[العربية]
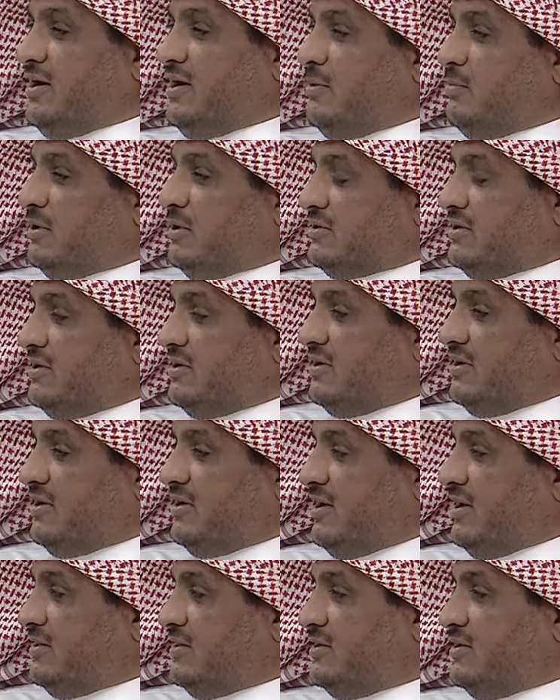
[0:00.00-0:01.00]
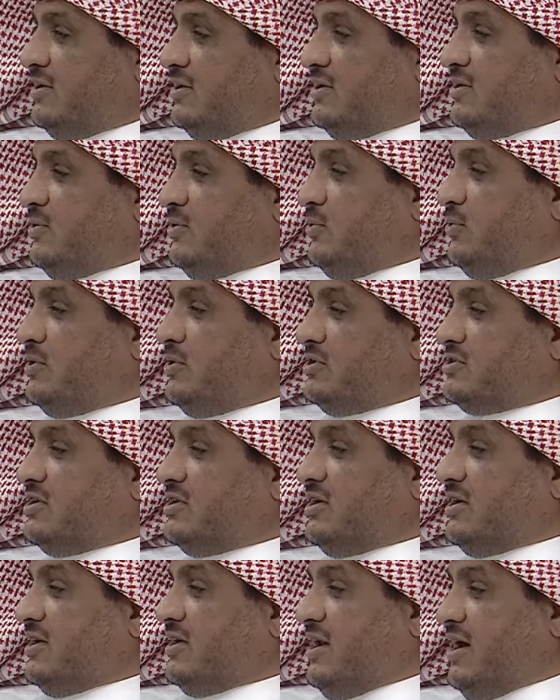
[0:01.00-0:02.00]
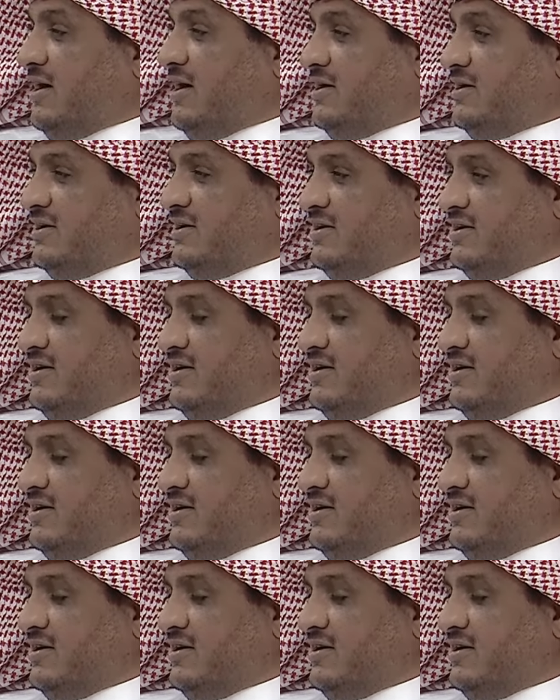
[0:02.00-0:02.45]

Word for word: إلا بطن يدك ورجلك لا